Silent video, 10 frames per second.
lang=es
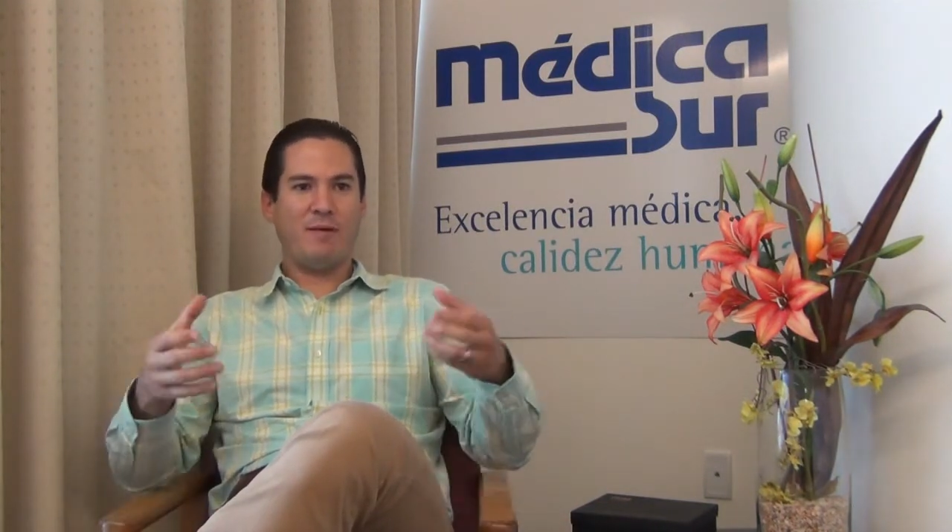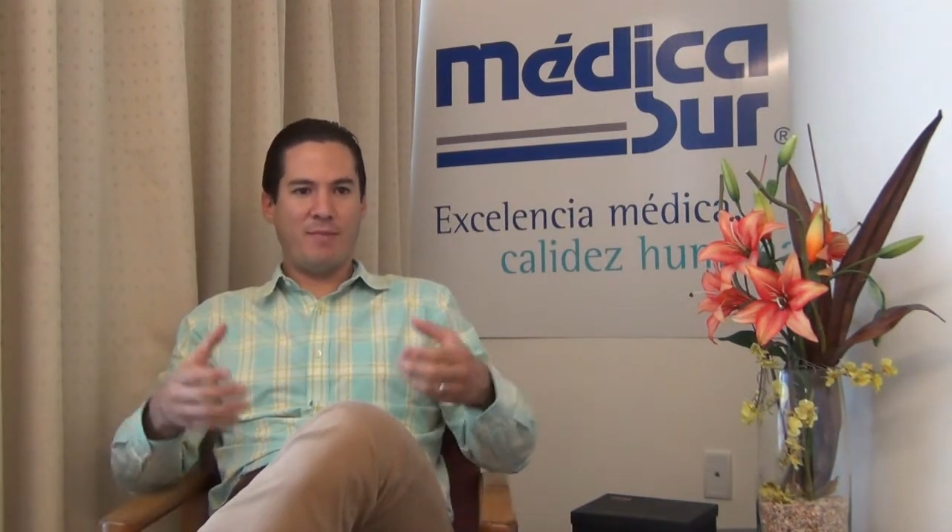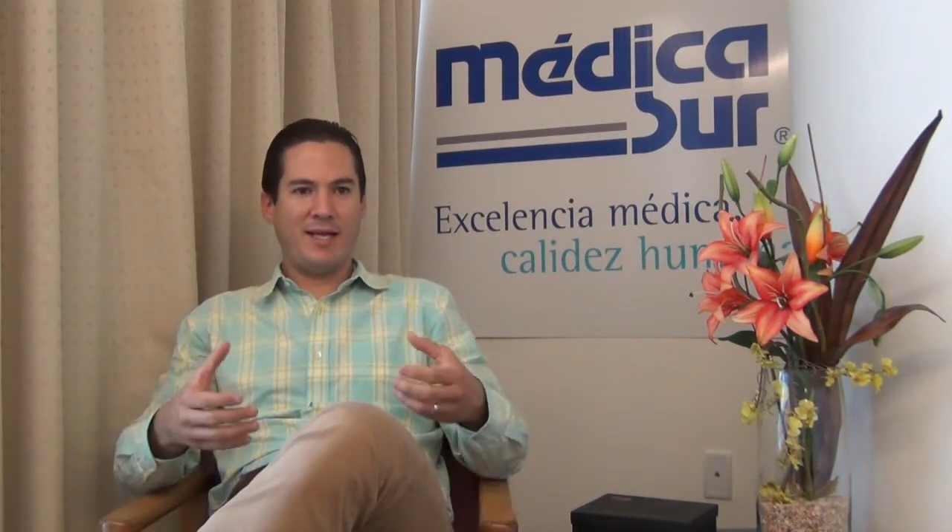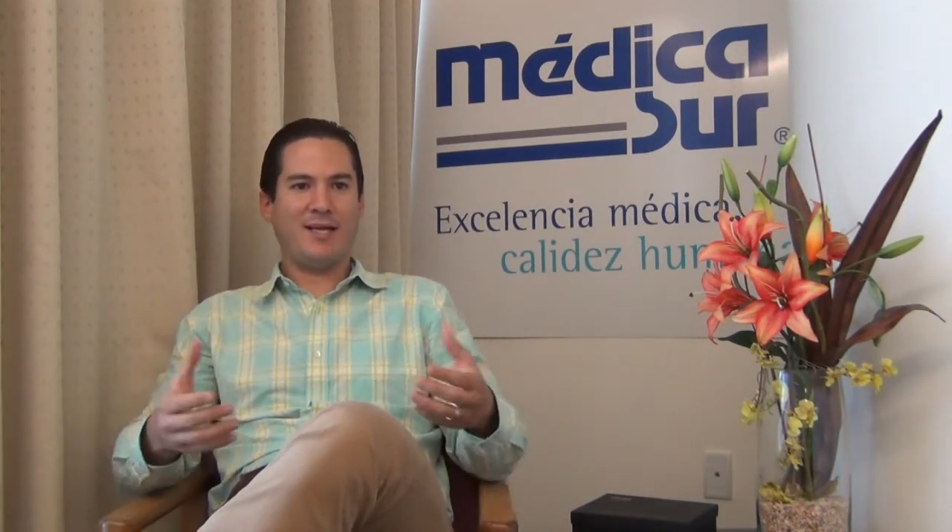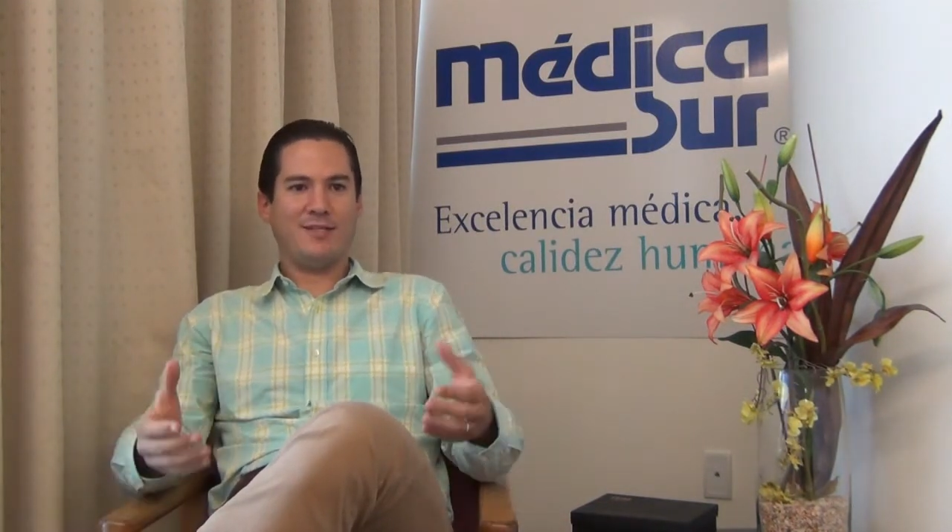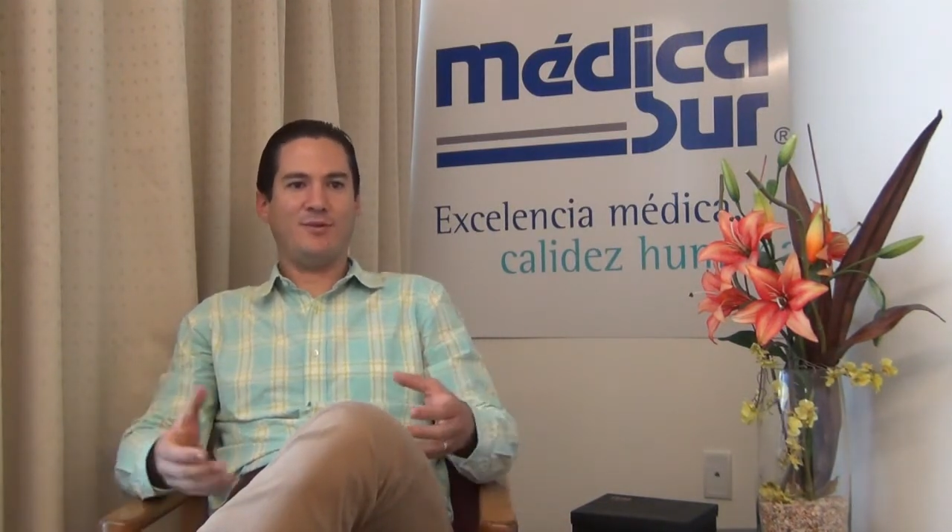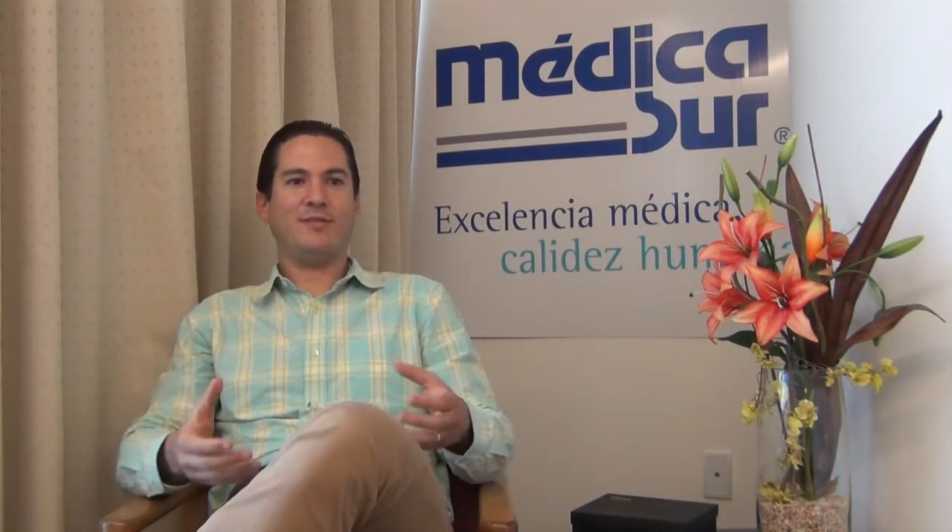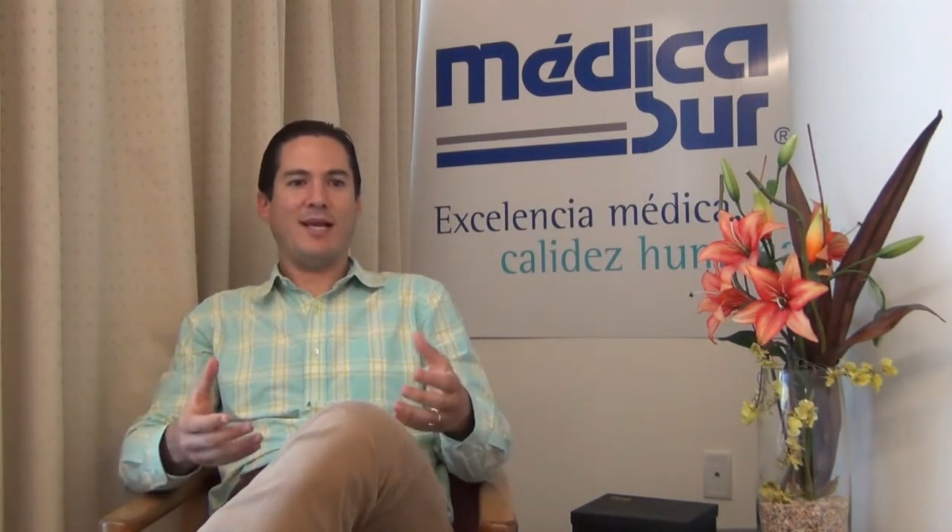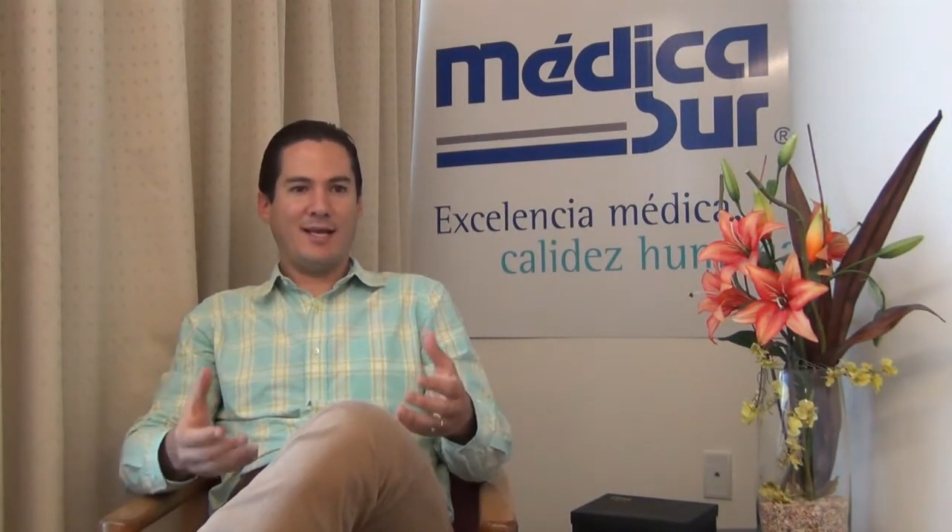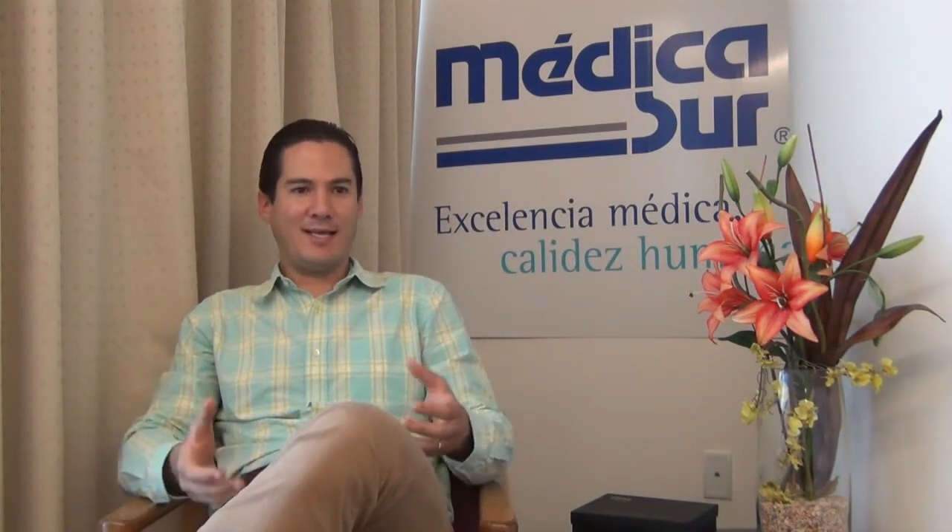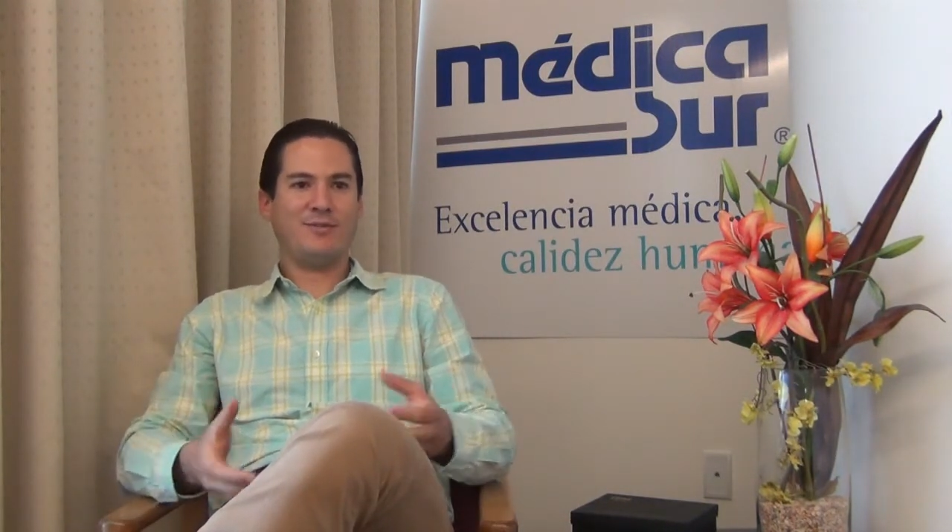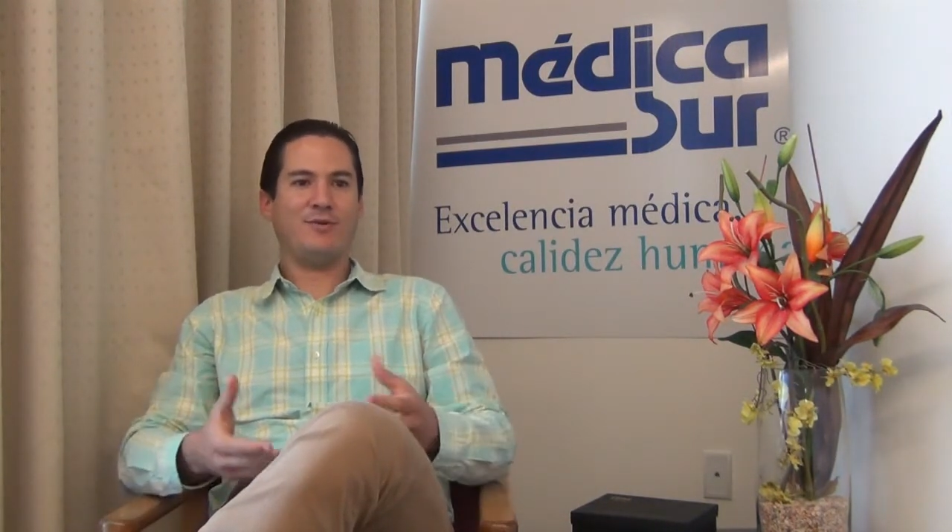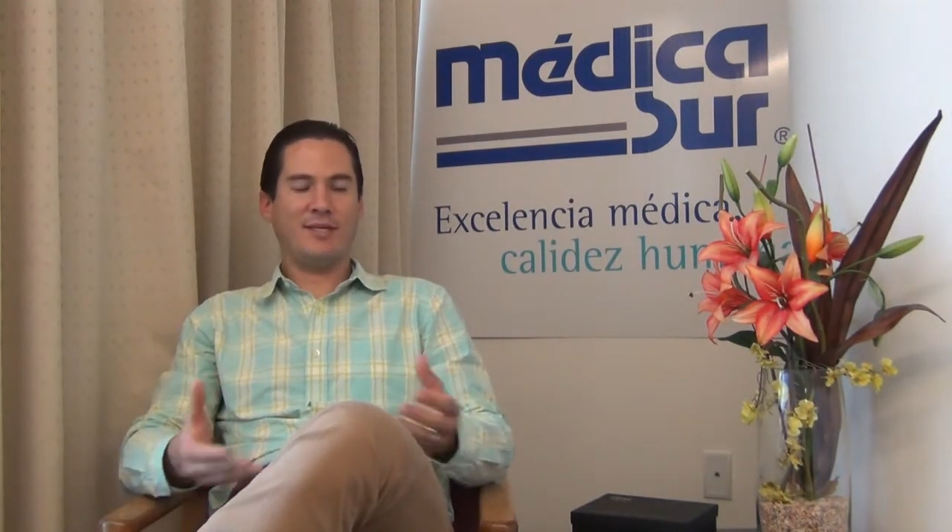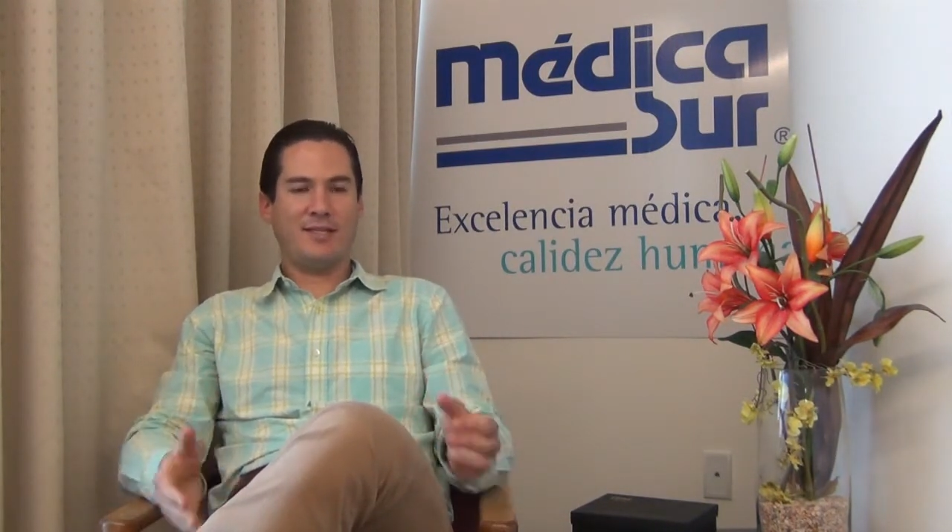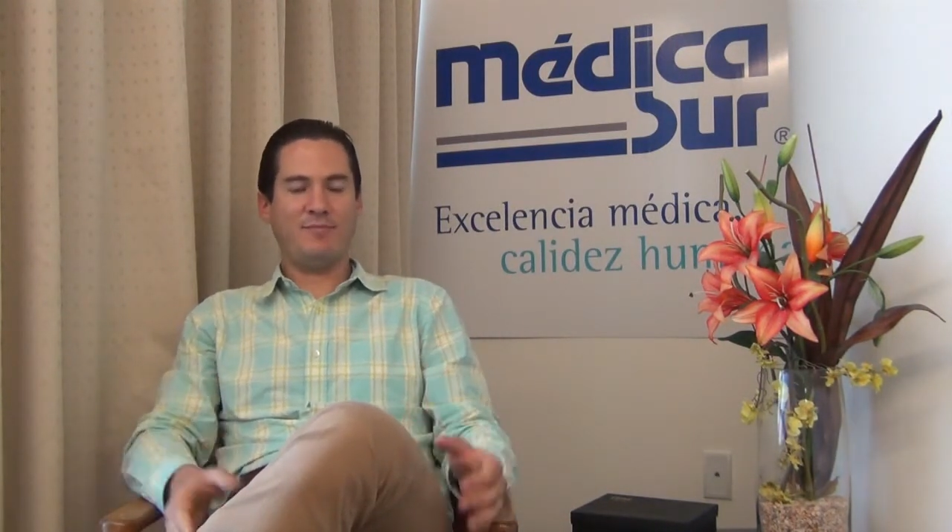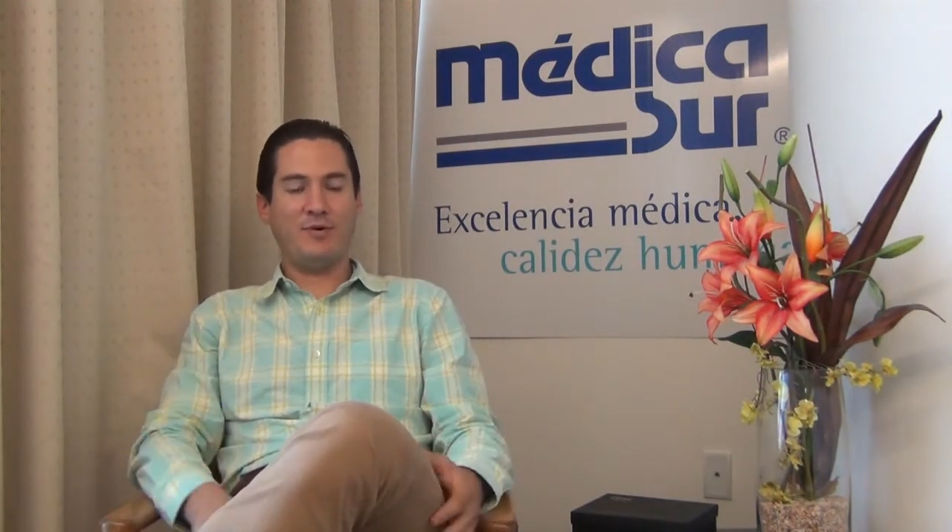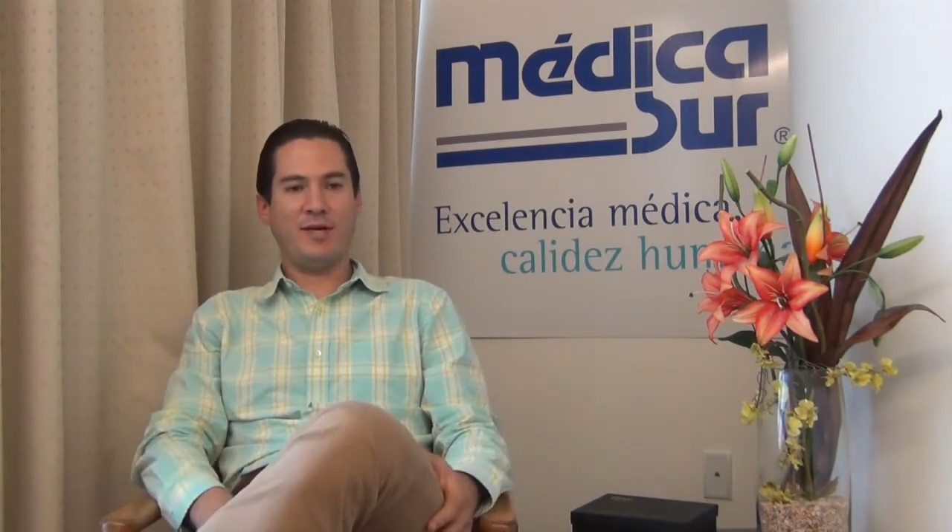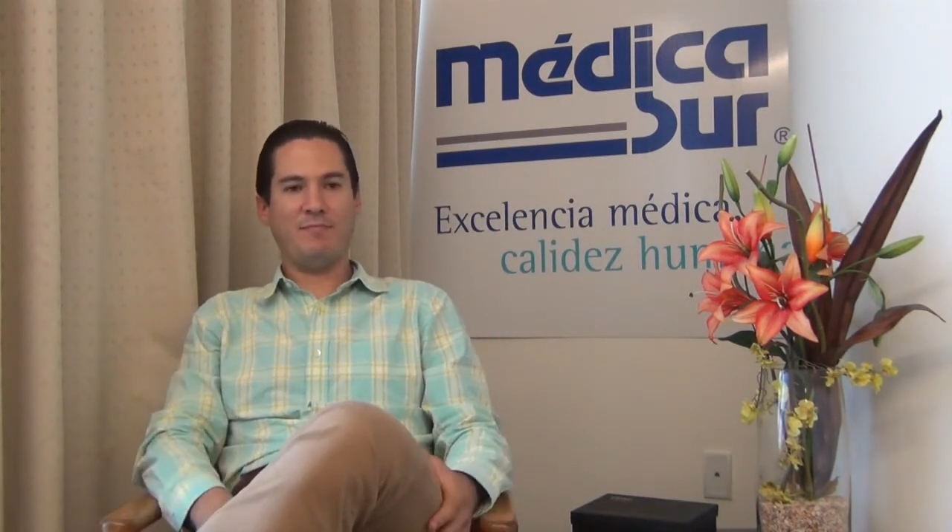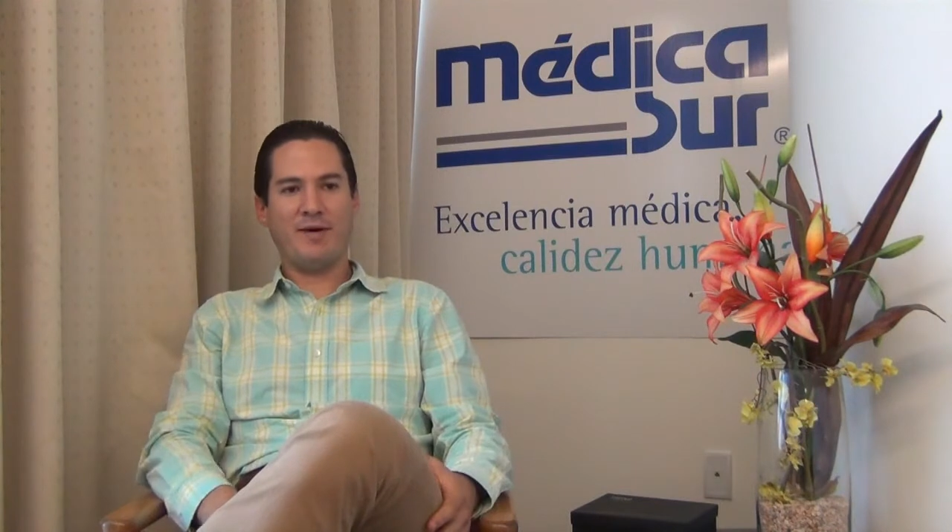la aplicación del casco que te ponen